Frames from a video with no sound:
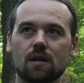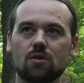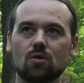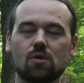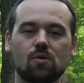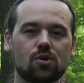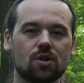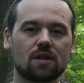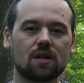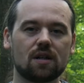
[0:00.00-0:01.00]
кто
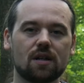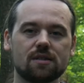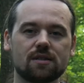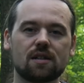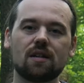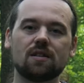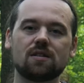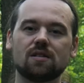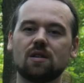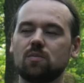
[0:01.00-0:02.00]
хочет а,
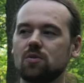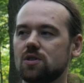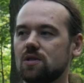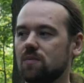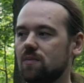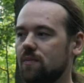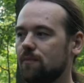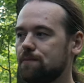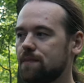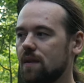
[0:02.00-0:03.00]
заняться,
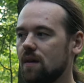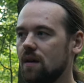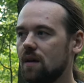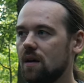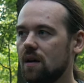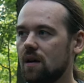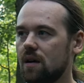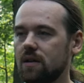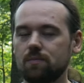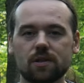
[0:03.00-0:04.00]
допустим,
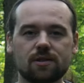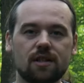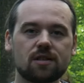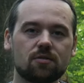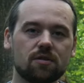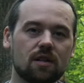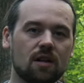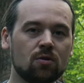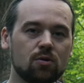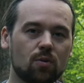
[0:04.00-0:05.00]
непосредственно
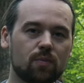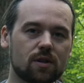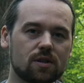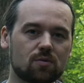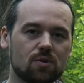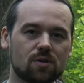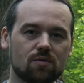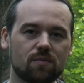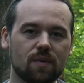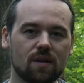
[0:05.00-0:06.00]

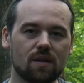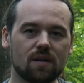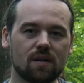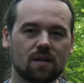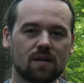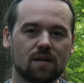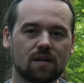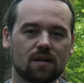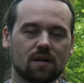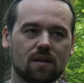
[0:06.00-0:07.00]
аудиопроизводством,
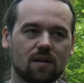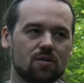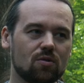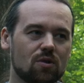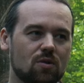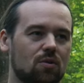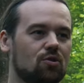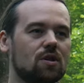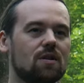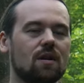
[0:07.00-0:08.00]
а, кто-то
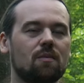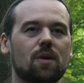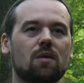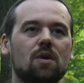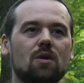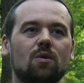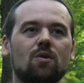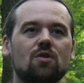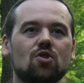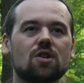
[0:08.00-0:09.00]
хочет, к
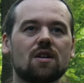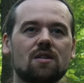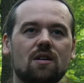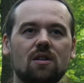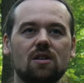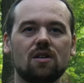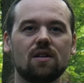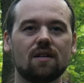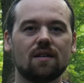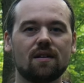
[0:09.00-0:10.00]
примеру, читать
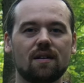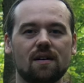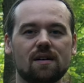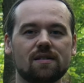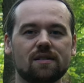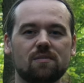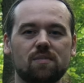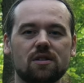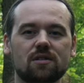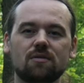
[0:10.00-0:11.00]
книги,
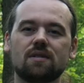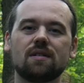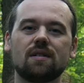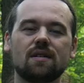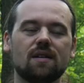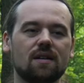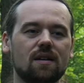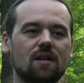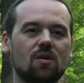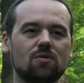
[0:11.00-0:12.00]
записывать
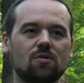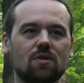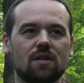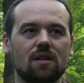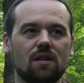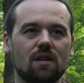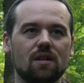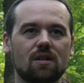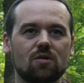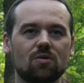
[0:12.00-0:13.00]

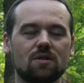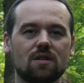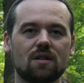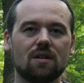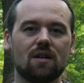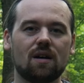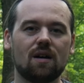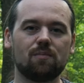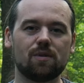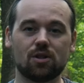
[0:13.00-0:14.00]
аудиокниги,
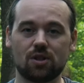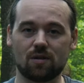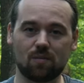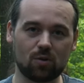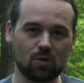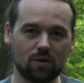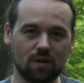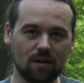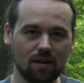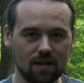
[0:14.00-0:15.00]
кто-то, опять же,
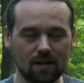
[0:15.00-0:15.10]
блоги,